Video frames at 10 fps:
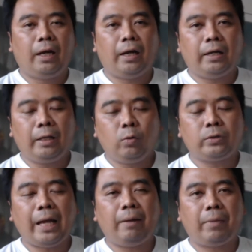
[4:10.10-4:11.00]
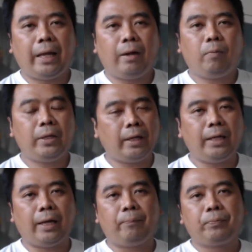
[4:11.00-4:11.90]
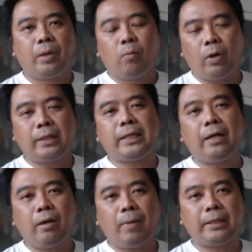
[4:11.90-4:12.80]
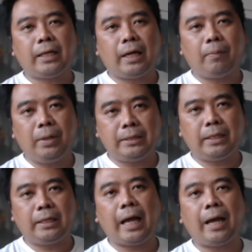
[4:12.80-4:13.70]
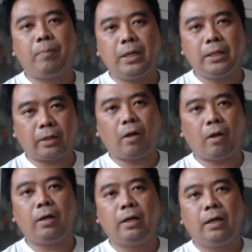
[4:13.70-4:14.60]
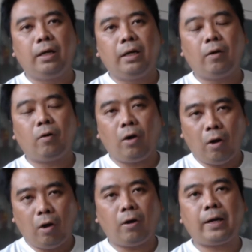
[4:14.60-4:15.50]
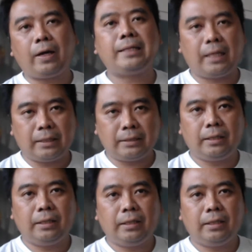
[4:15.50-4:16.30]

ได้ถูกจ้างมาแล้ว เพราะฉะนั้นเนี่ยโปรดักชันก็มักจะผลิตสินค้าเพื่อสต็อก แล้วก็รอการสั่งซื้อ